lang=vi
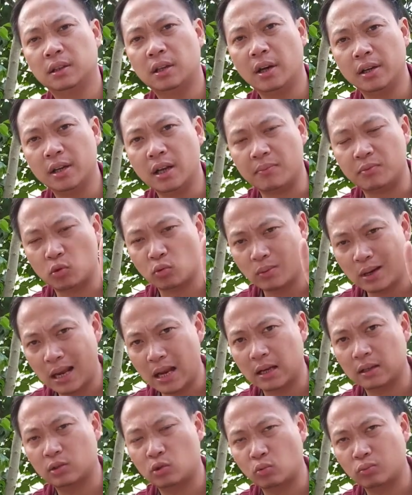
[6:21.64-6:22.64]
thời điểm chúng
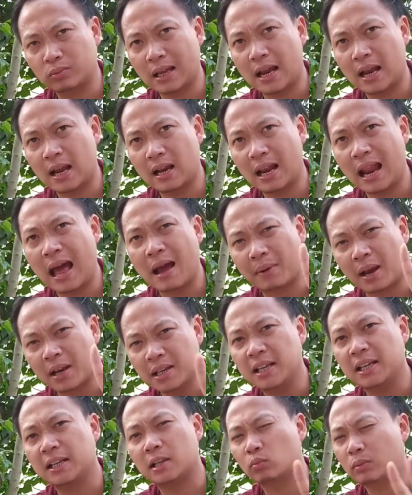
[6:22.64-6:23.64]
ta chúng ta làm cái
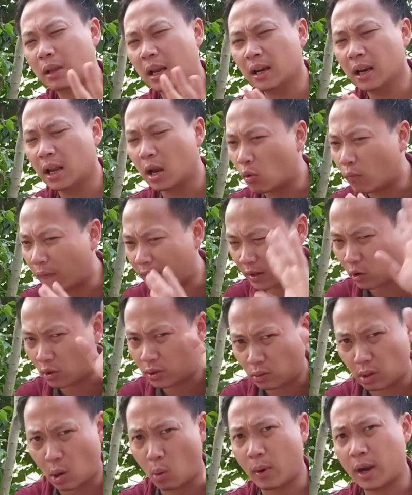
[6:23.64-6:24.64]
gì chúng ta đều phải
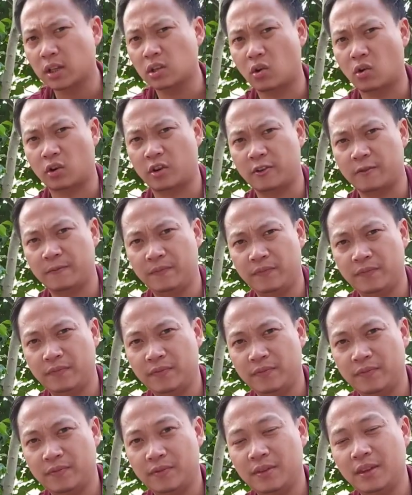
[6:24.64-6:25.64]
có trong đầu hết rồi
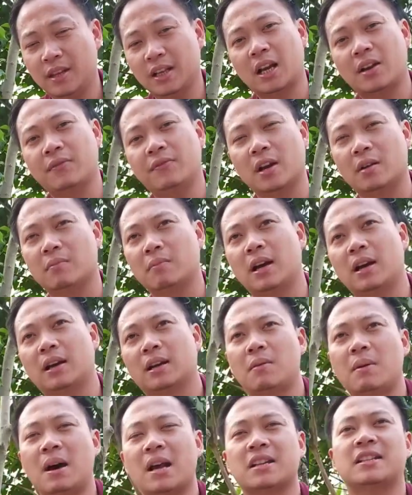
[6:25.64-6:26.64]
nên cái việc mà
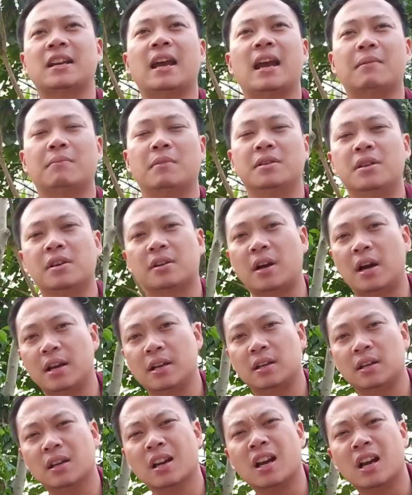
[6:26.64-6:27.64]
các bạn trẻ mới chơi
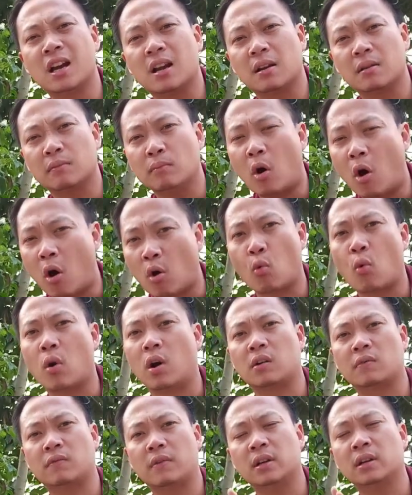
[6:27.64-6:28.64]
cây đừng bỏ
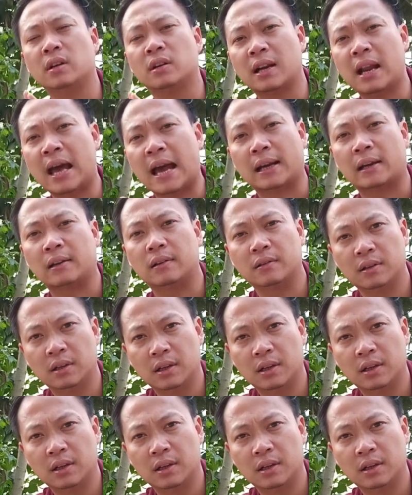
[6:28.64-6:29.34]
cuộc và đừng nản